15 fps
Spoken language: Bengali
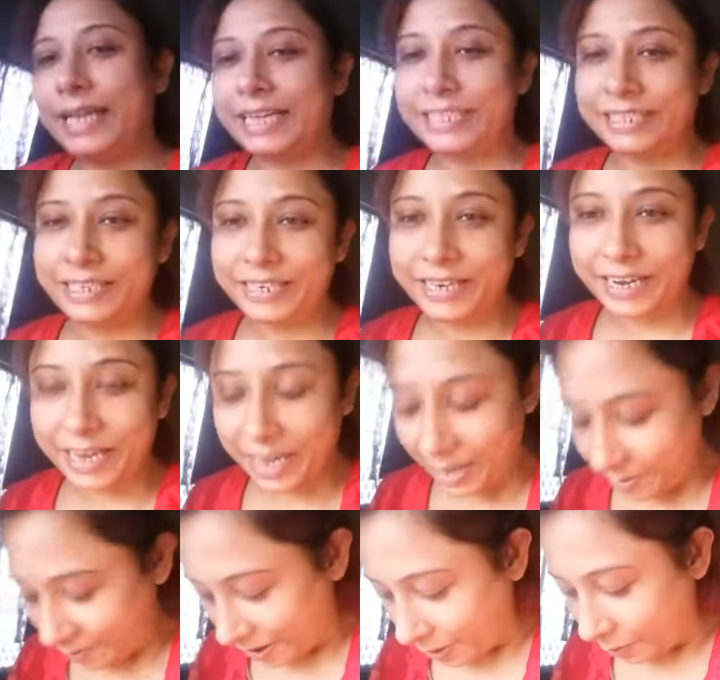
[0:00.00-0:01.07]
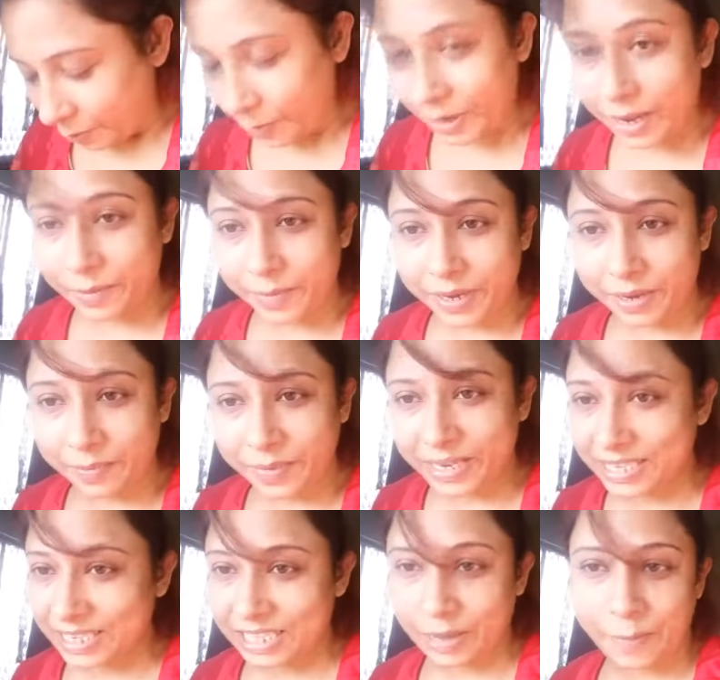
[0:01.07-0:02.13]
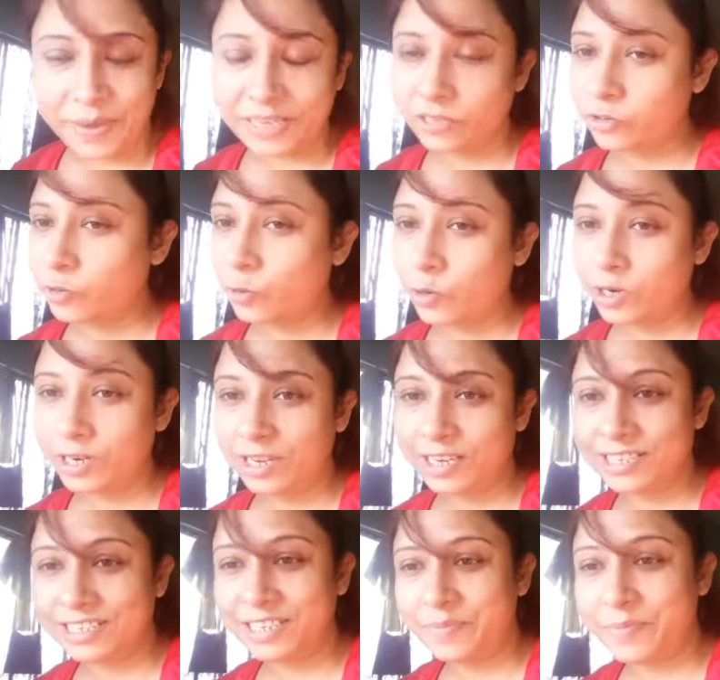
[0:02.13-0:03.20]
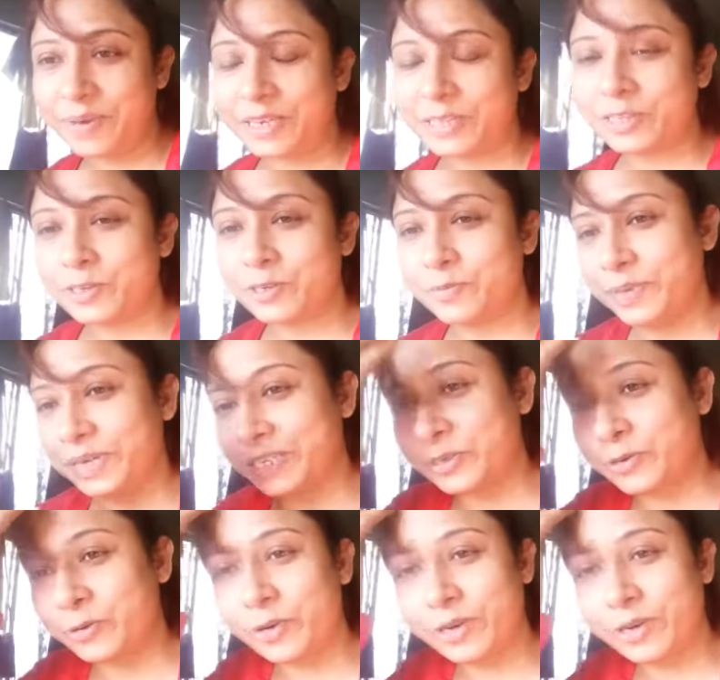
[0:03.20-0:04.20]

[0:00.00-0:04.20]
দারচিনিটাকে ভালো করে আমি মিক্সিতে পেস্ট করে নিয়েছি পেস্ট